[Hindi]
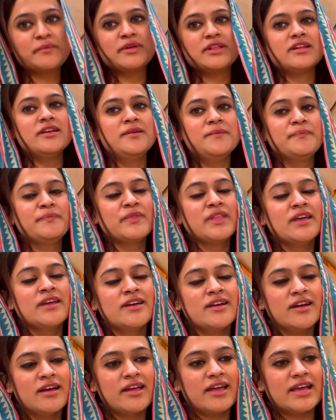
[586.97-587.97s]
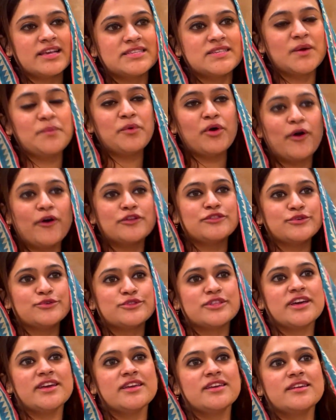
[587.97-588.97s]
मेरी ऐसा बहुत
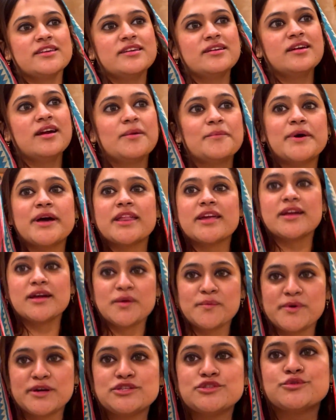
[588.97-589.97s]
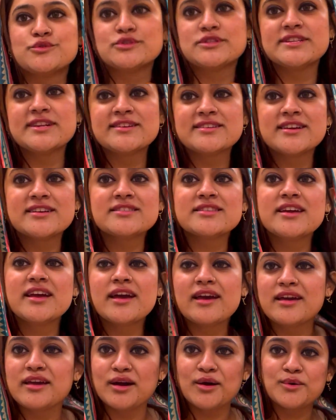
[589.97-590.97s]
होता है कि हमारे कई बार चोट लग जाती
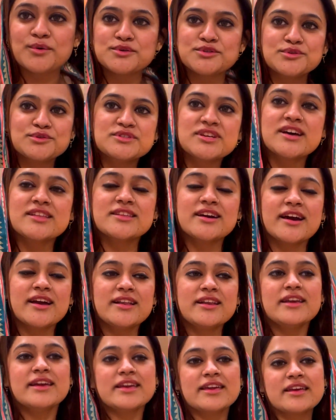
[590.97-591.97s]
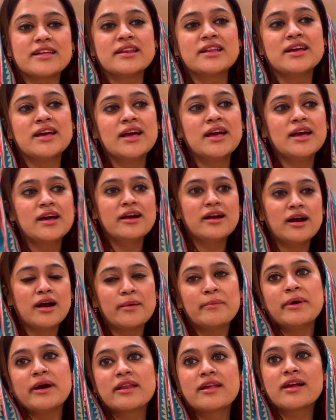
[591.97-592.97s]
है या कुछ हो जाता है लेकिन
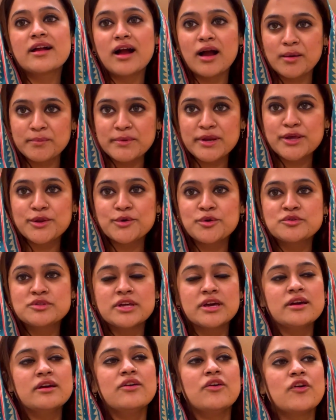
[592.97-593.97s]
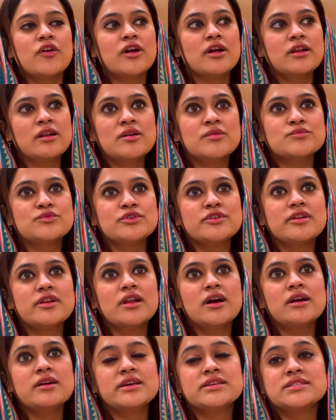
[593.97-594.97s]
हमारे काम नहीं रुकते हैं और
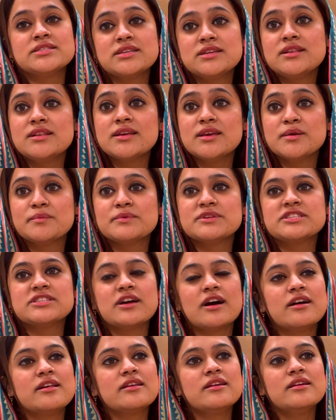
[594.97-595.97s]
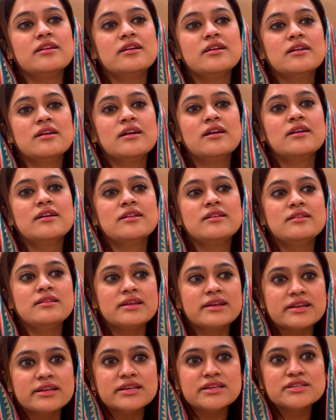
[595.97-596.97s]
अल्हम्दुलिल्लाह इसीलिए मैं सारी
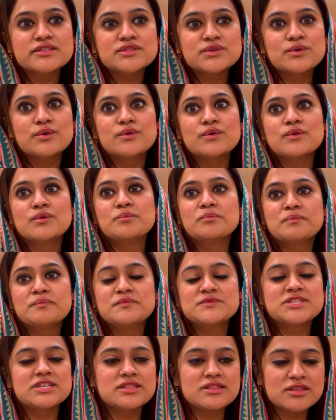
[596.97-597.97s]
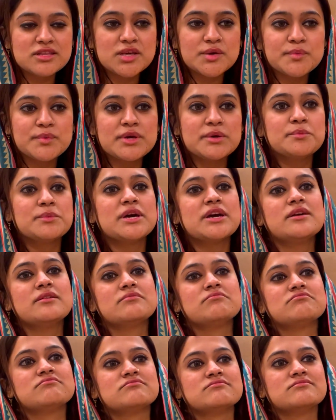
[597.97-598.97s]
लेडीज़ को जितनी भी मैं
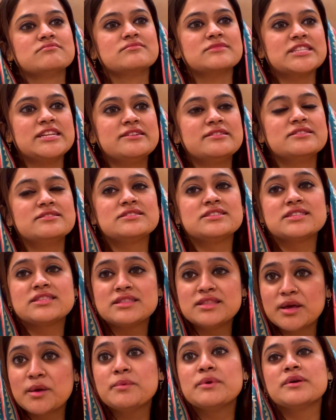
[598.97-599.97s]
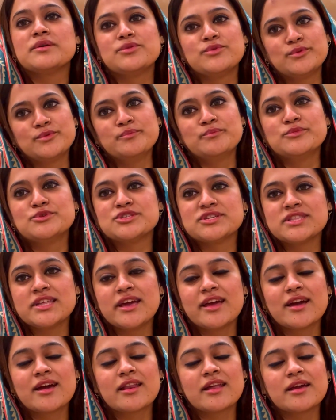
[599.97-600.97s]
जितने भी मुझे
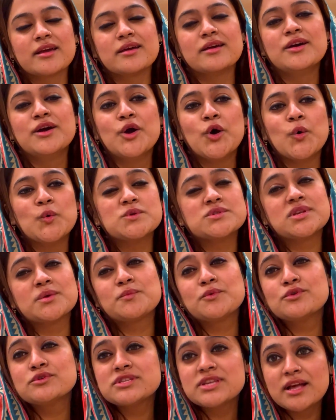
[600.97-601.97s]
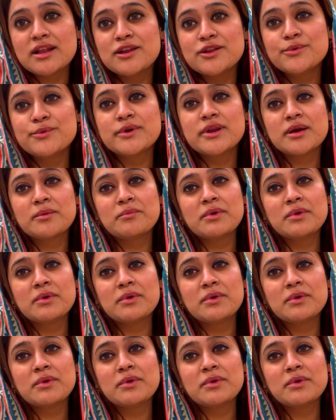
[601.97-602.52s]
देख रहे हैं उन सबको सैल्यूट है